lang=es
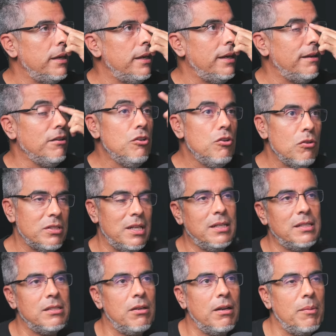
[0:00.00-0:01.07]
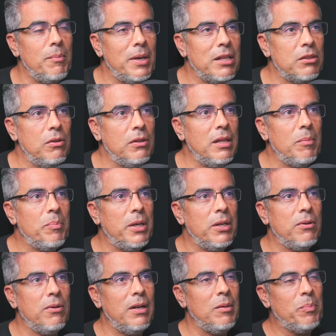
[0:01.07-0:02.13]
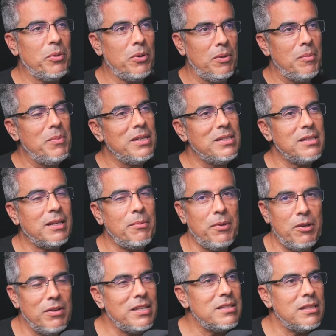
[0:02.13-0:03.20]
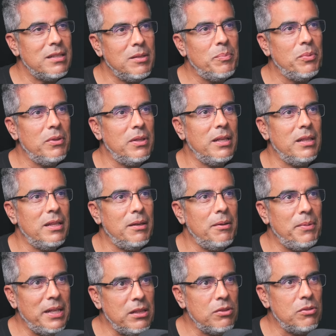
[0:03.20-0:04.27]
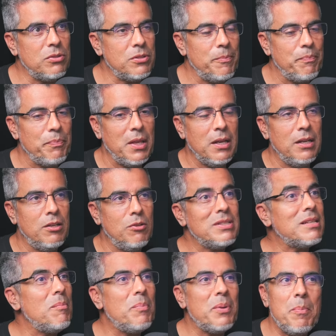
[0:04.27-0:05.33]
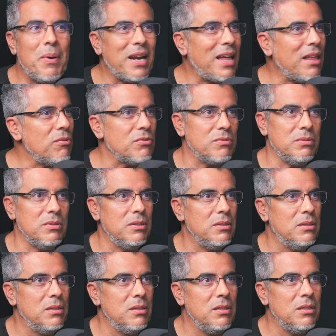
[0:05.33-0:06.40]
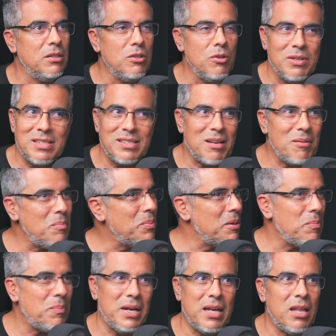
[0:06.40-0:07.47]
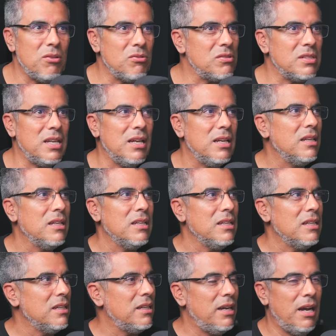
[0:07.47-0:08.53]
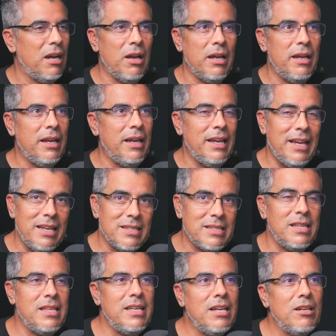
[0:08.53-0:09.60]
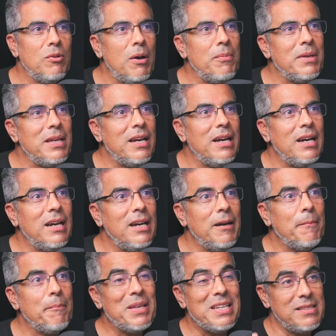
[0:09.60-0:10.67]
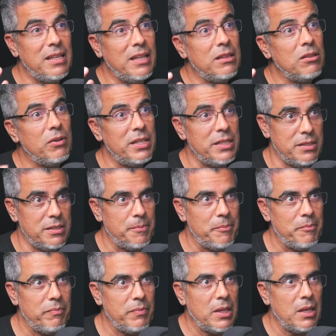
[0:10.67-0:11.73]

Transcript: Eh, no se alcanzaba a quemar toda, pero el problema es de que veo en ese tipo de, eventos, no están preparados. No están preparados. O sea, e, e, ese día no había extintores.